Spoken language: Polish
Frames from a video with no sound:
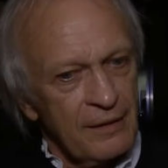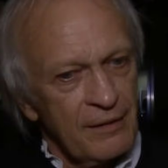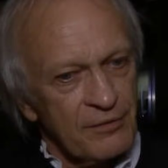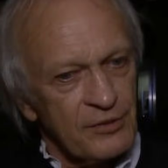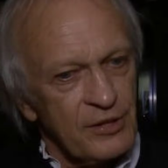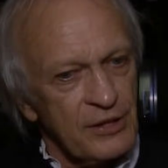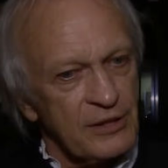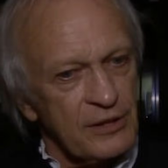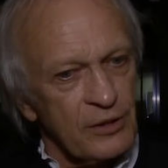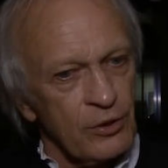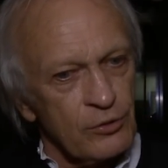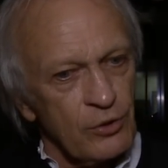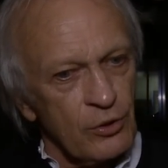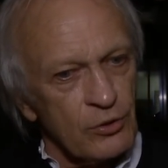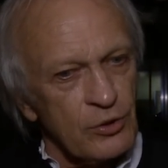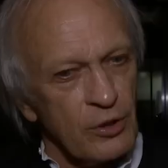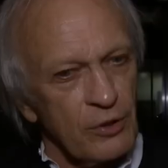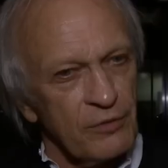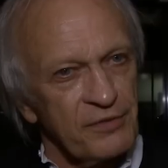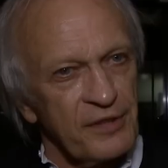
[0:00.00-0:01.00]
wszystko to,
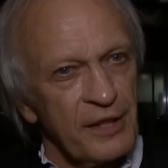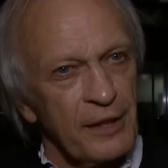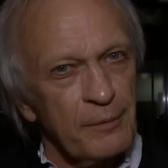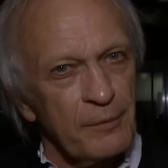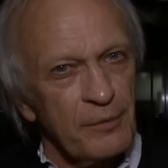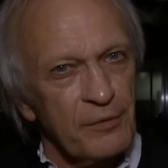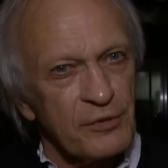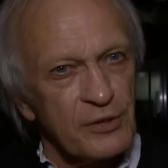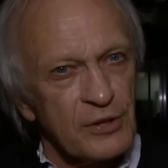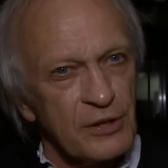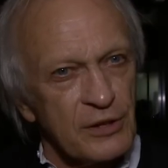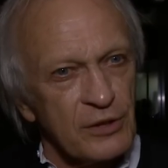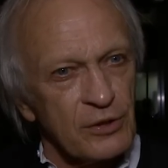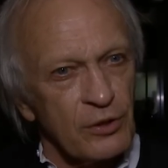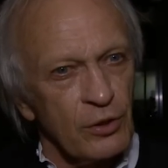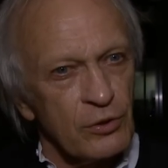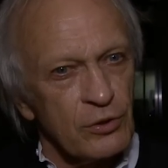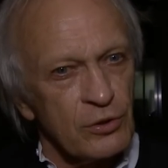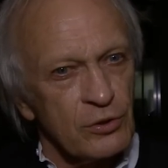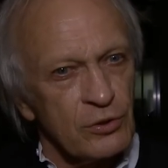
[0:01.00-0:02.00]
co wiemy,
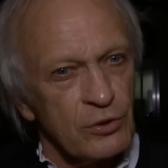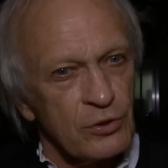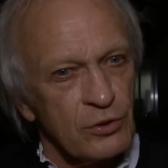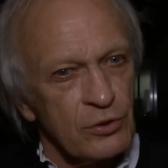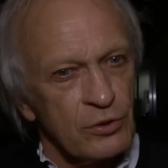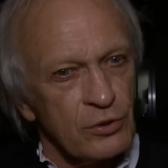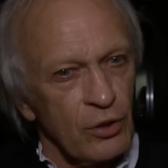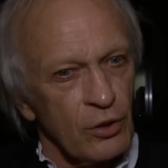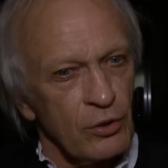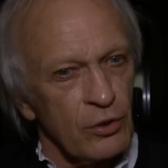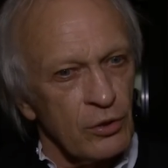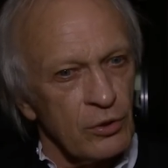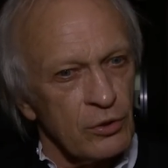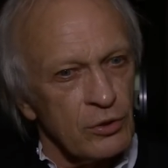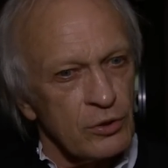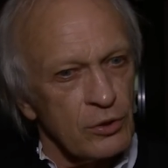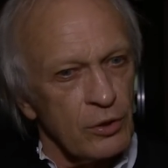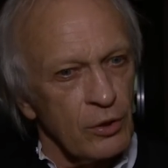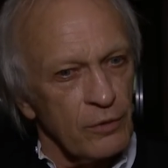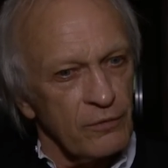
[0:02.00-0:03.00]
wszystko to,
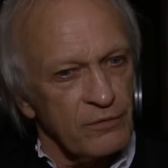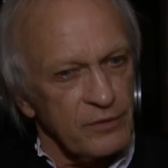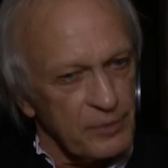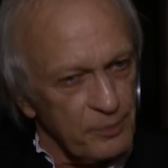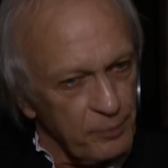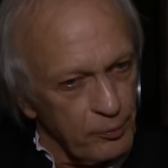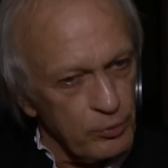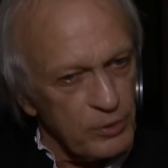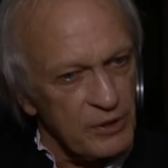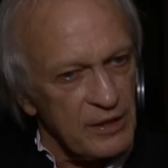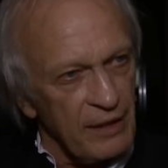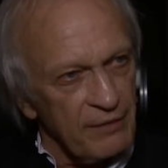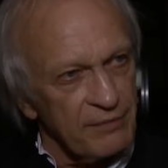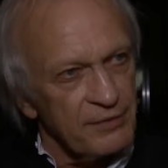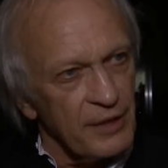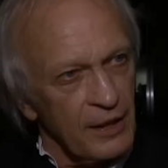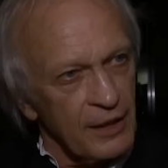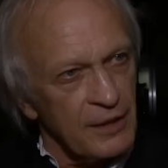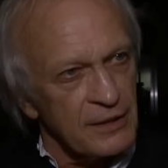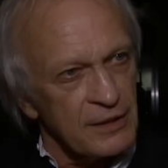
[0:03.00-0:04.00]
co wzbudza w
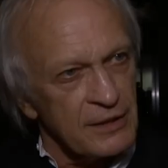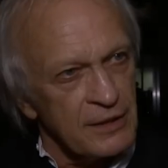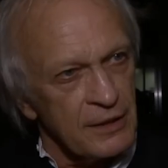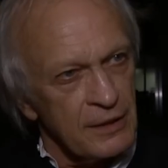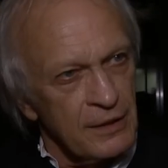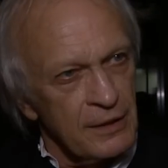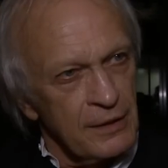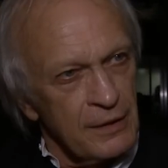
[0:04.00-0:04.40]
nas